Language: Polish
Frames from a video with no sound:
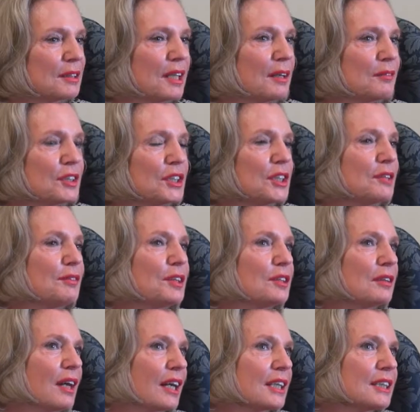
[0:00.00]
Ja właściwie
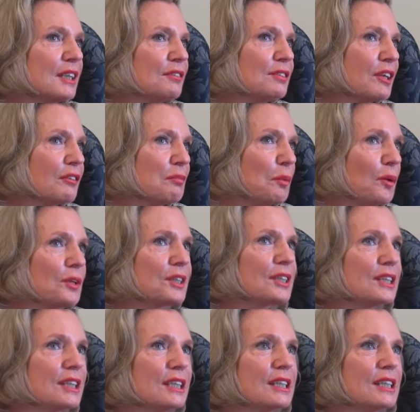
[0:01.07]
aktywna w Polsce